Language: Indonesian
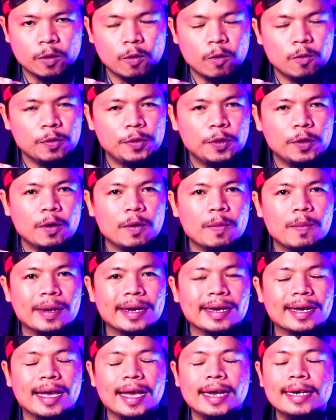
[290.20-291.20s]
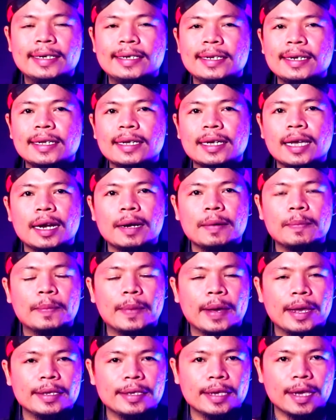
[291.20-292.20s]
untuk menghadirkan
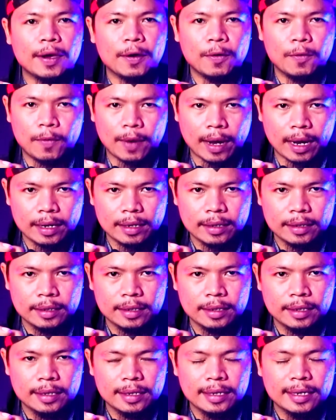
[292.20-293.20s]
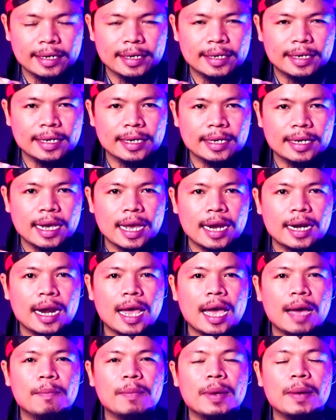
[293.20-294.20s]
banyak uang
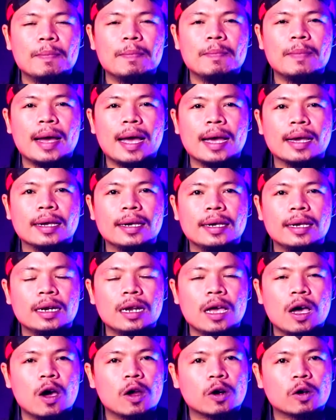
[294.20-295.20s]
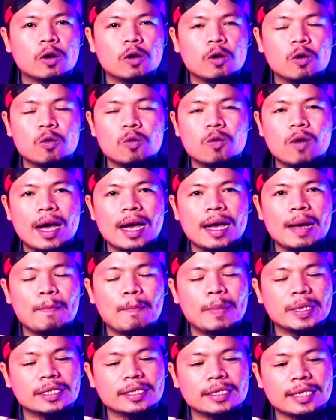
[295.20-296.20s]
dengan memanggil roh
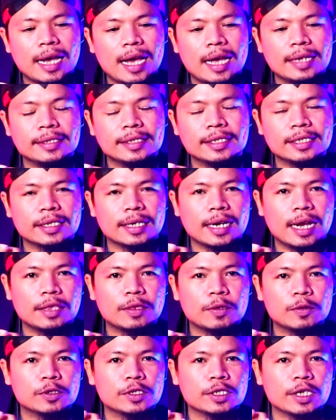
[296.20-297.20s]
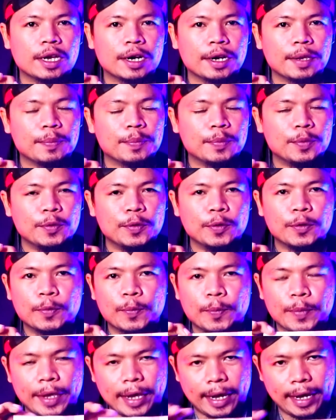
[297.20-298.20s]
uang pecahan seratus ribu
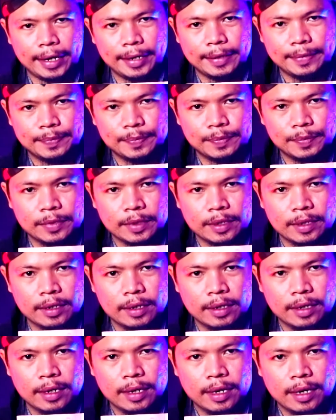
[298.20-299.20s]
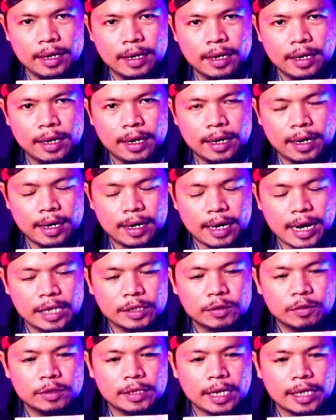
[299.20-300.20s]
rupiah.
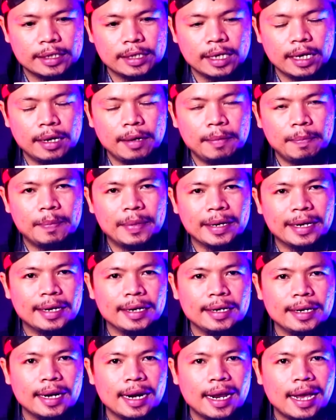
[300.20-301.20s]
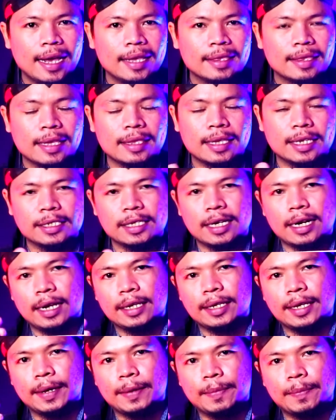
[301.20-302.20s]
Langsung saja beginilah tata
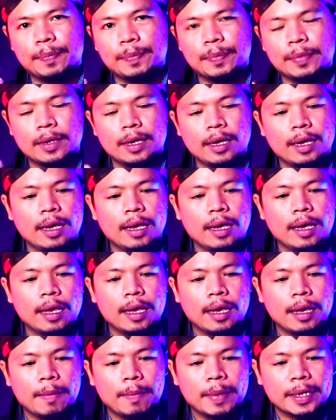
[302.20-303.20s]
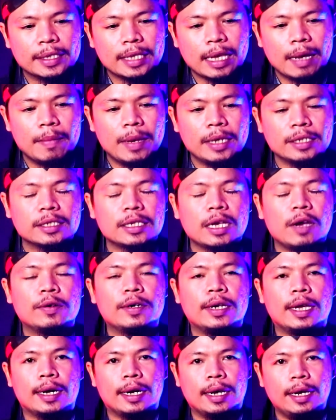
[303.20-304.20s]
caranya. Pertama
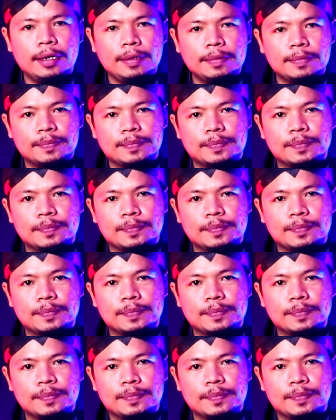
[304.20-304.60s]
saudara,